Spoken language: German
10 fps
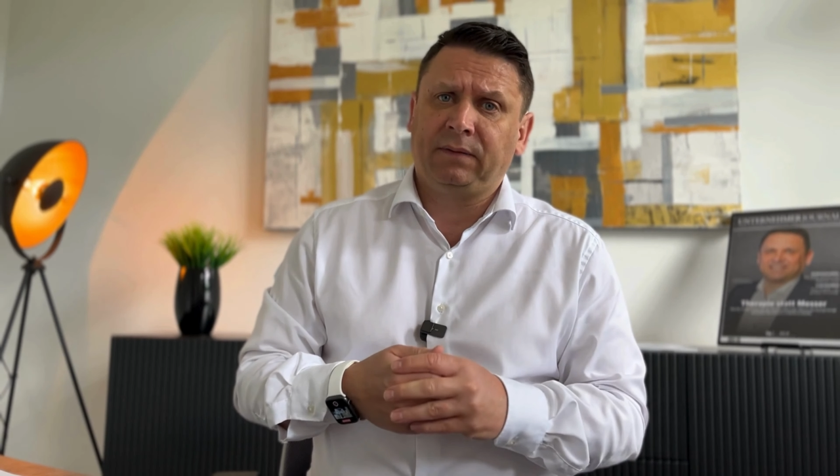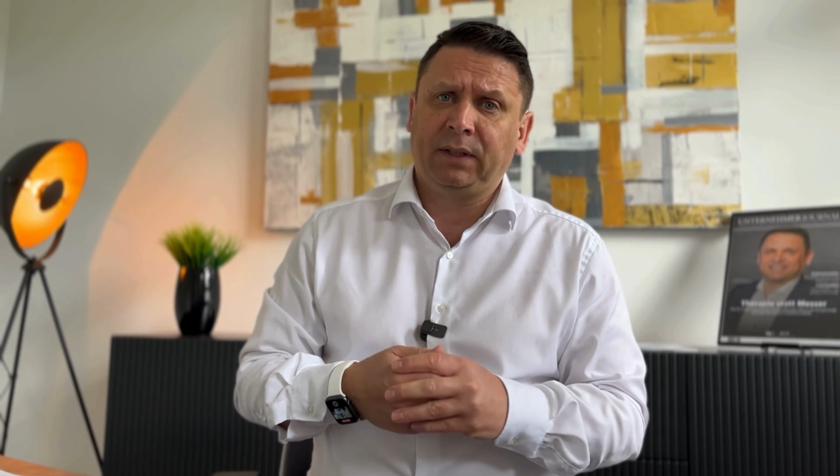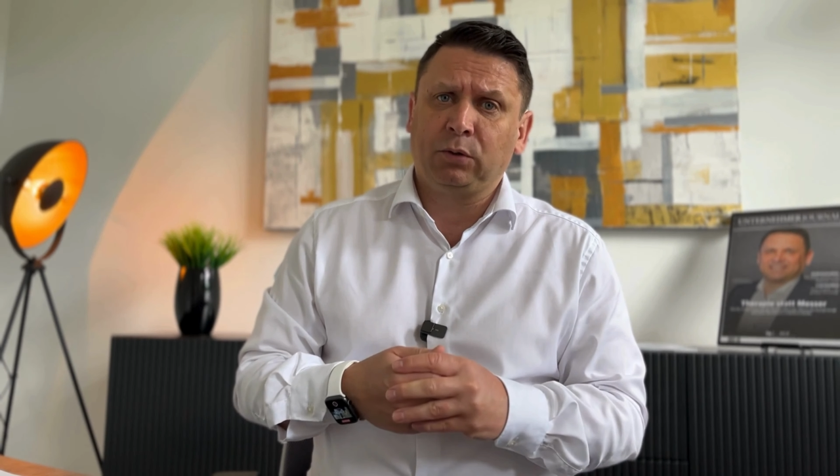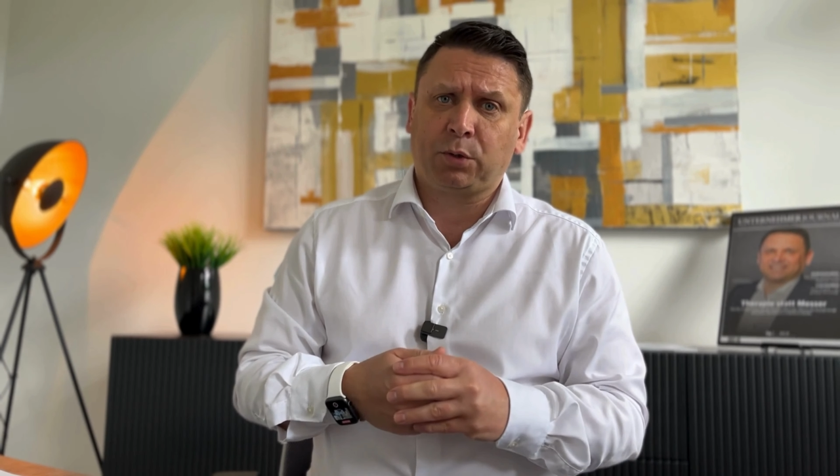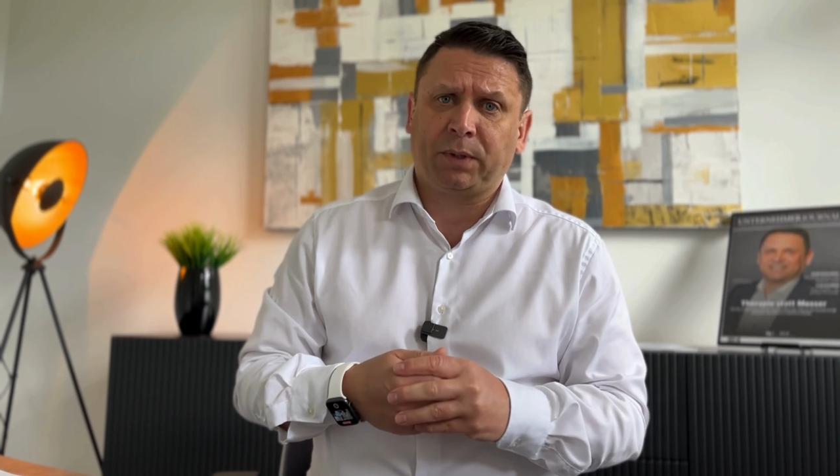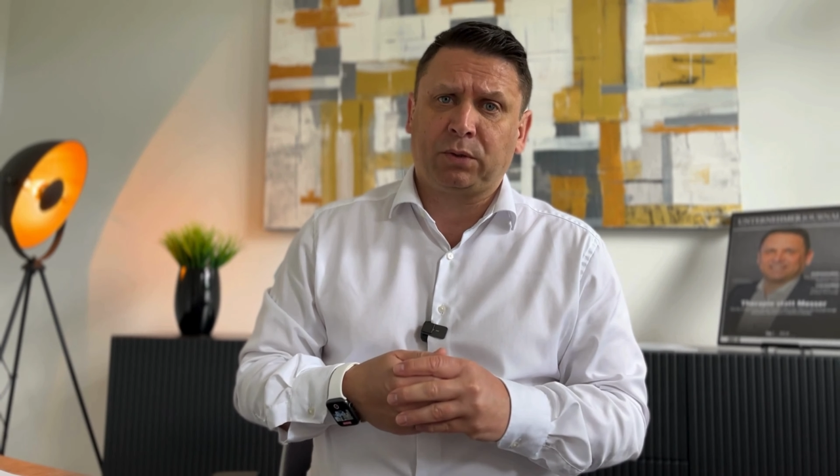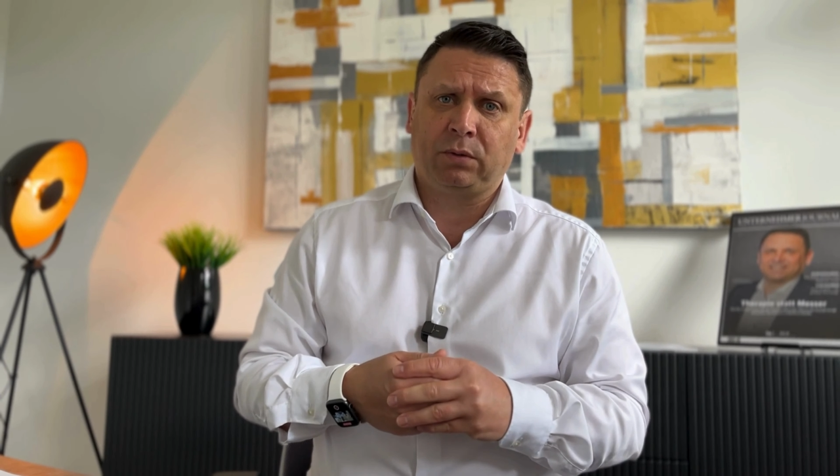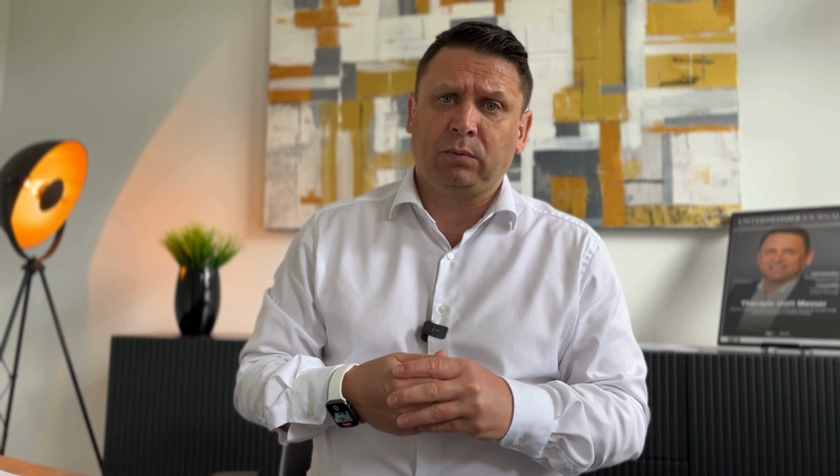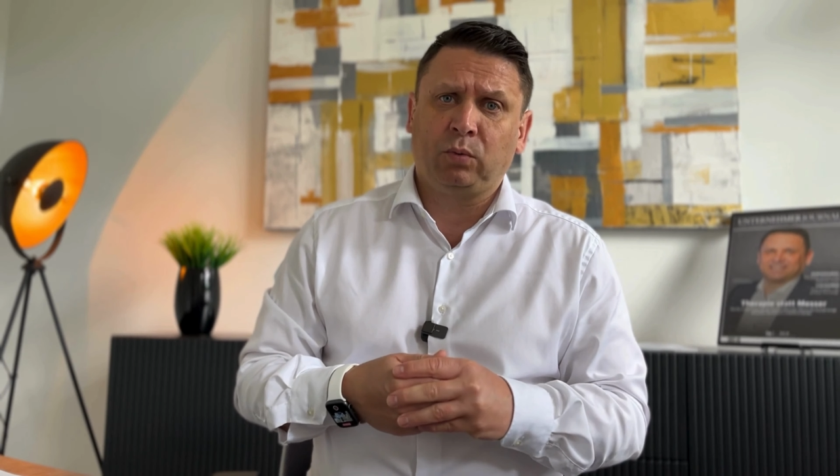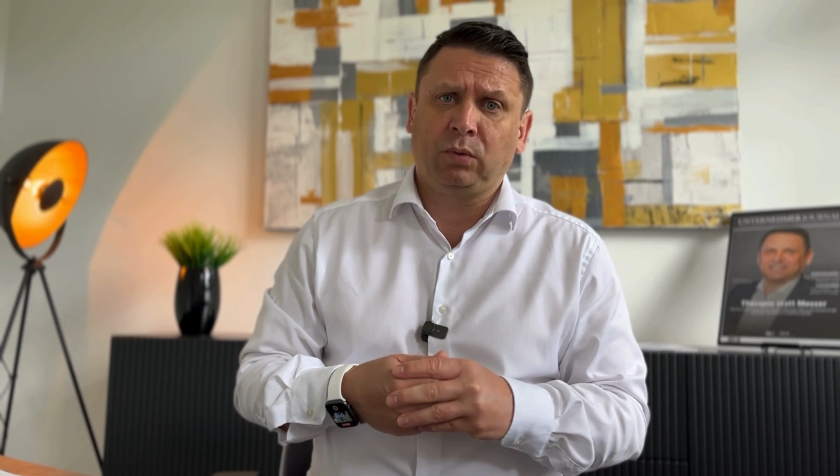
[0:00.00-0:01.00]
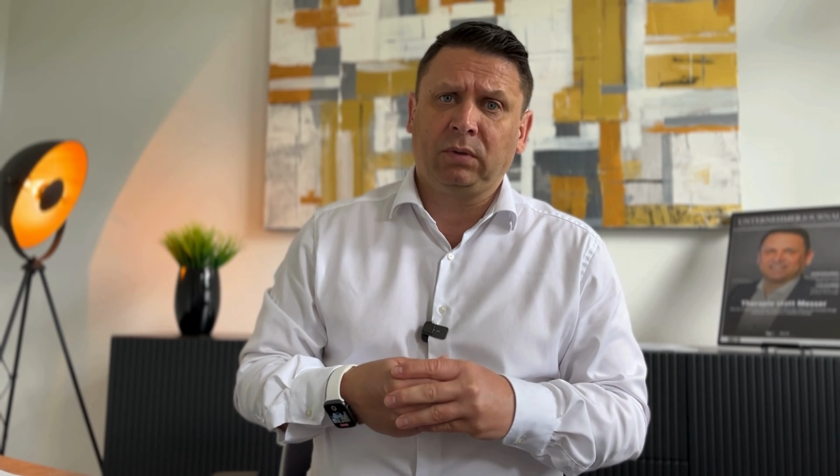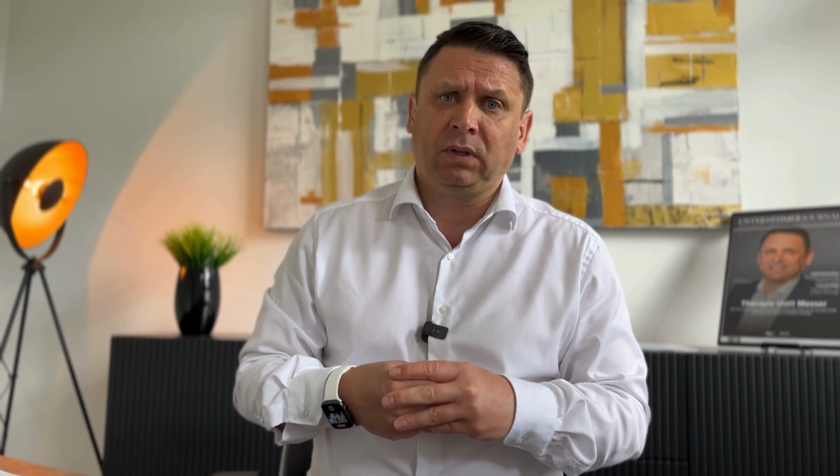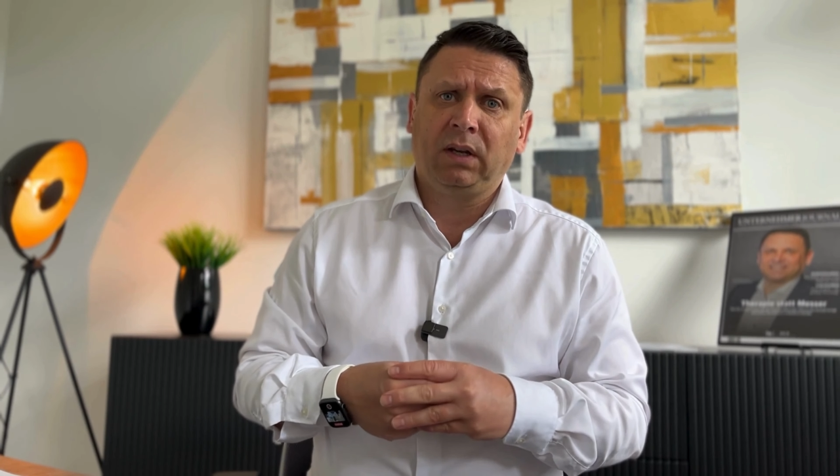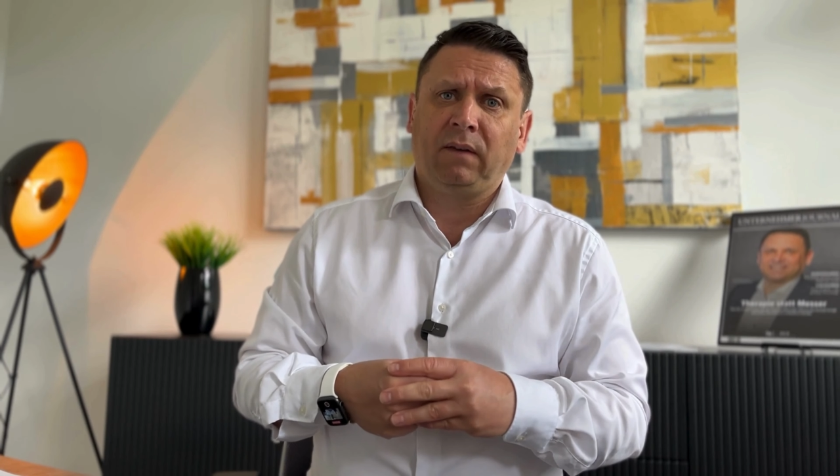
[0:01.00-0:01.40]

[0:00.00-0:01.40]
Videosprechstunde buchen,